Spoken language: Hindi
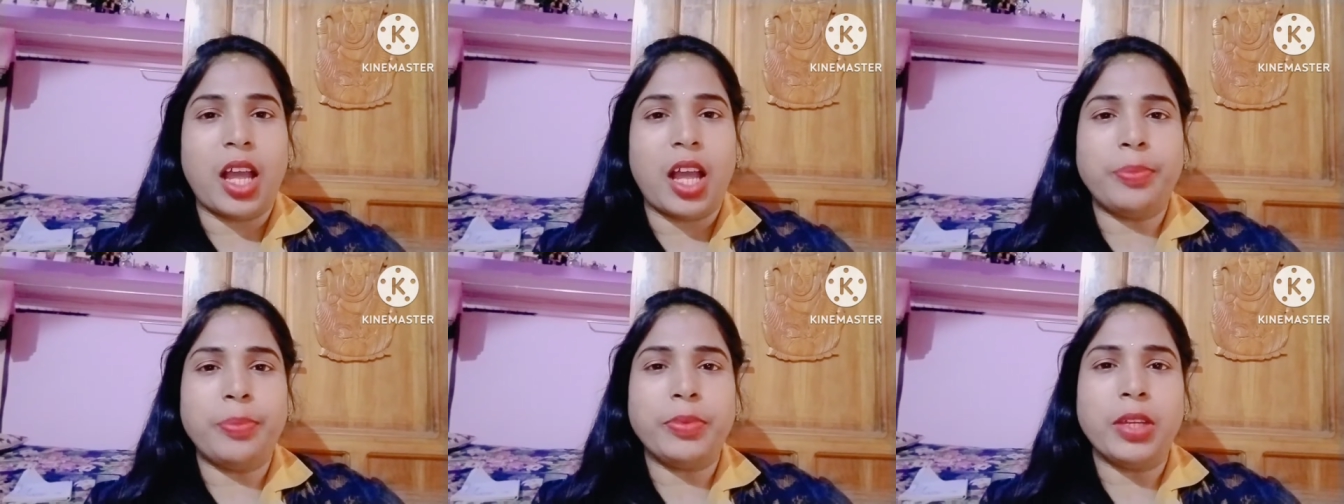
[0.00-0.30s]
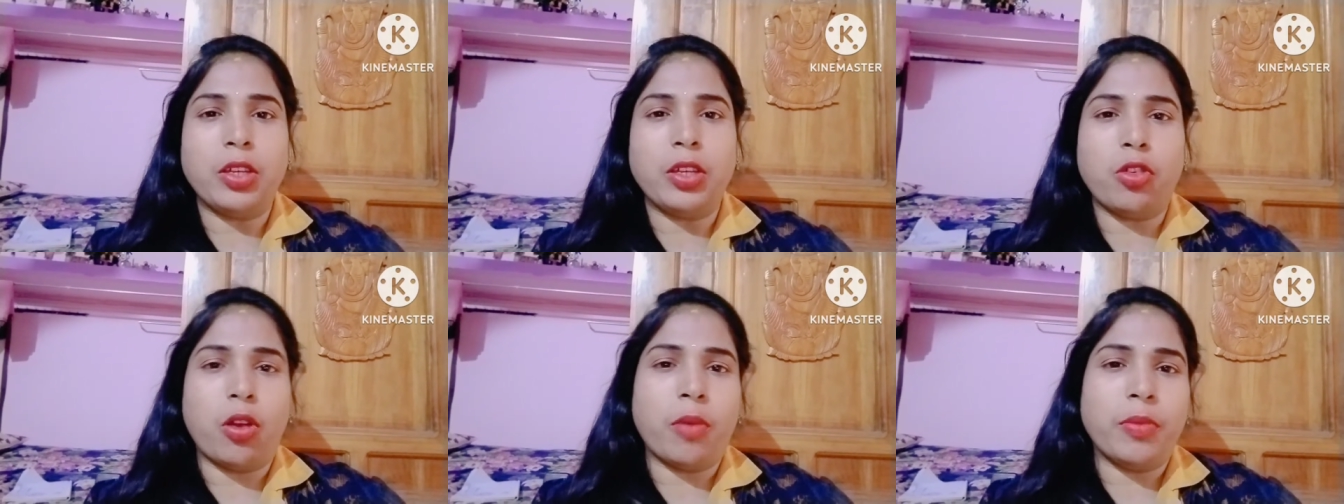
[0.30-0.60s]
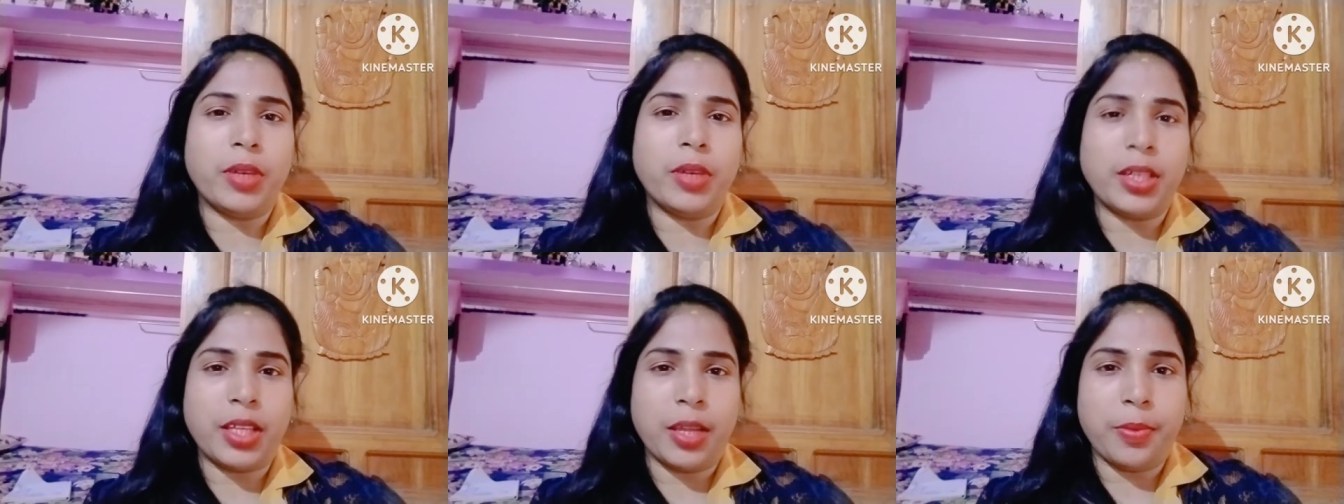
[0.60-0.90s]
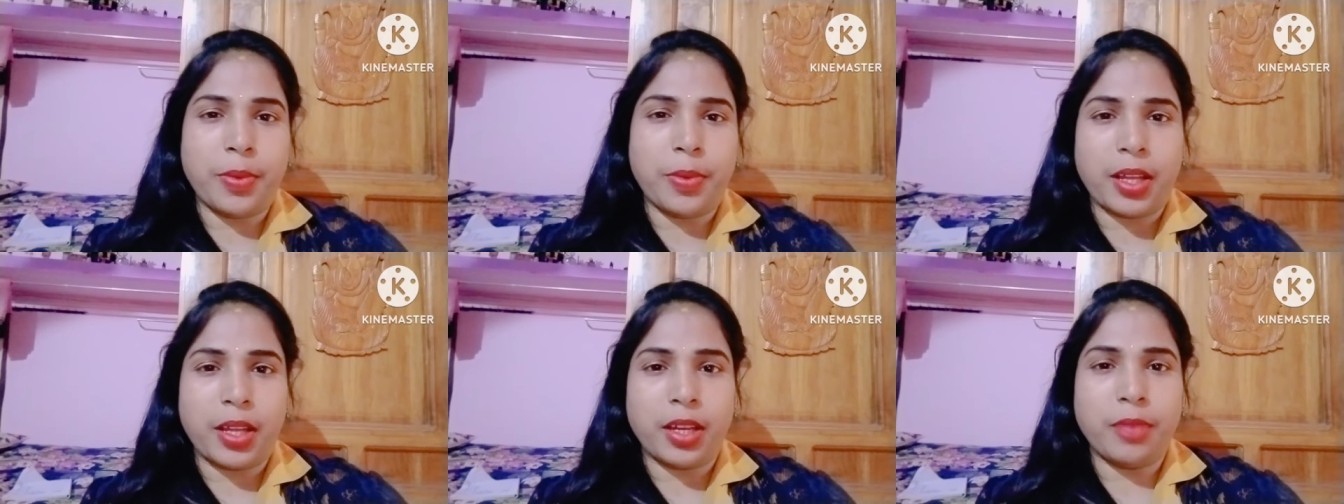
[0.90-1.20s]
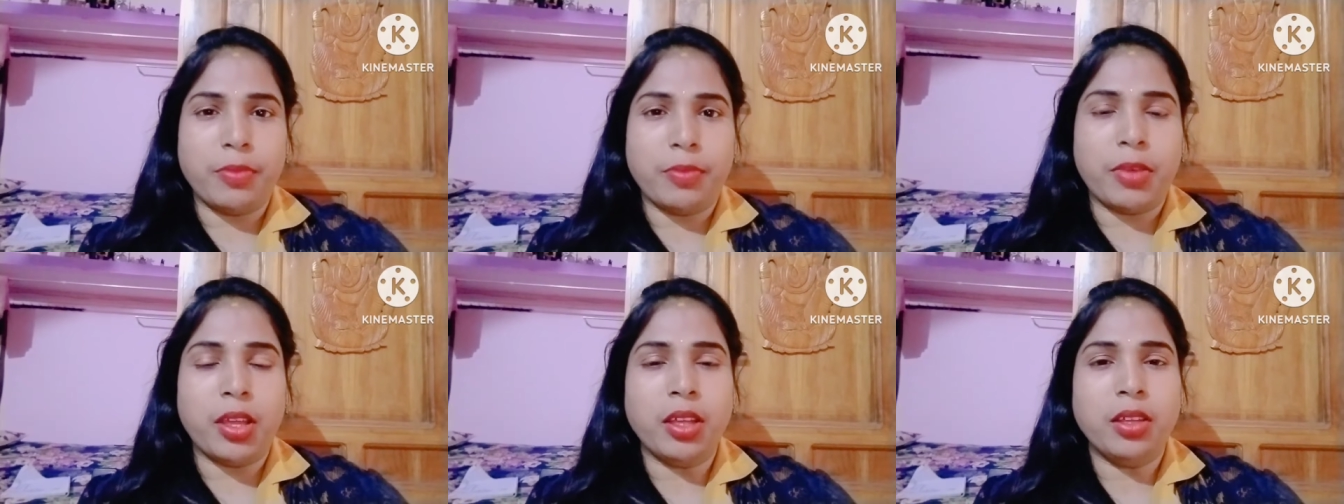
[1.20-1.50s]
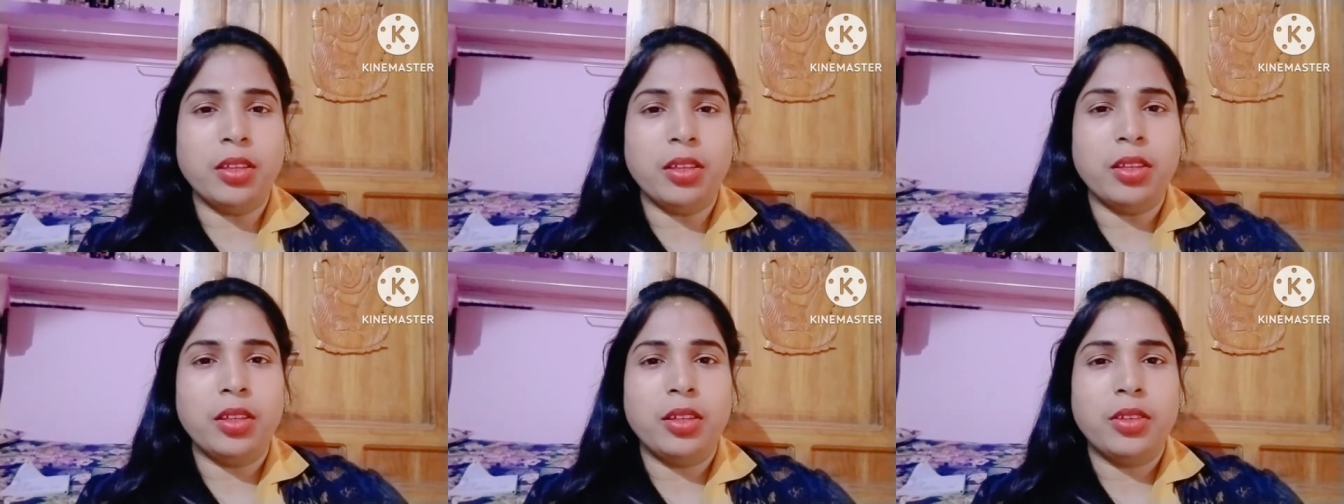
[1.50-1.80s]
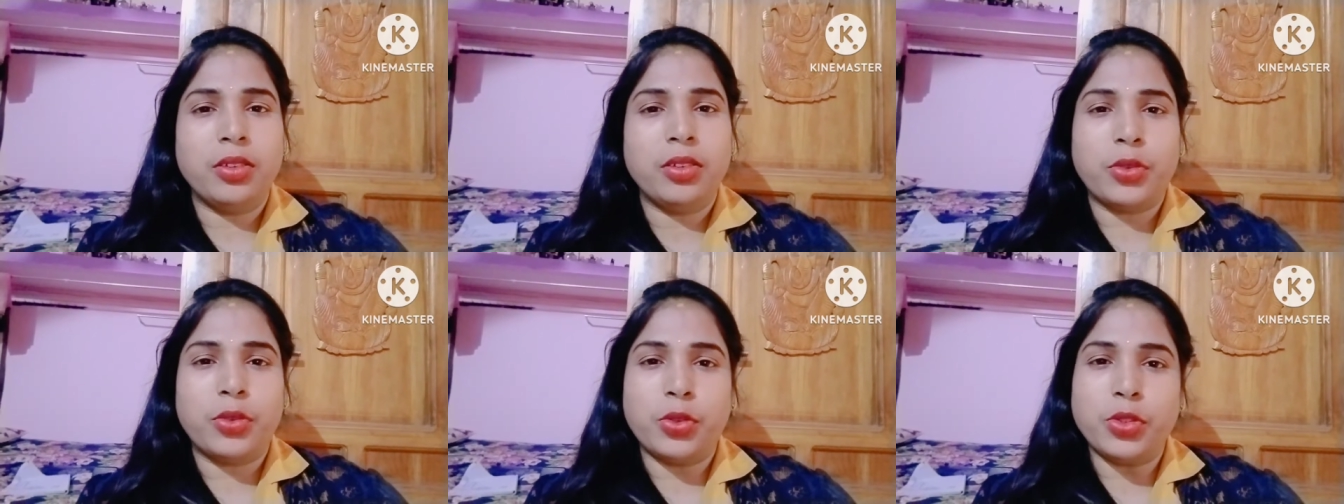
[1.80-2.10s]
आपके कमेंट के बारे में
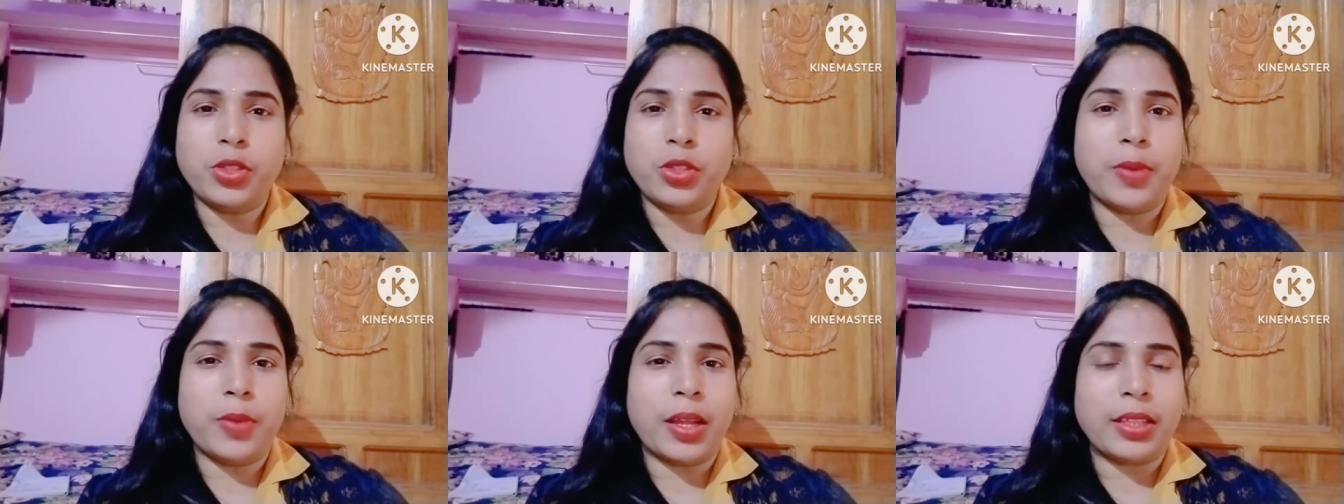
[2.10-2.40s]
कुछ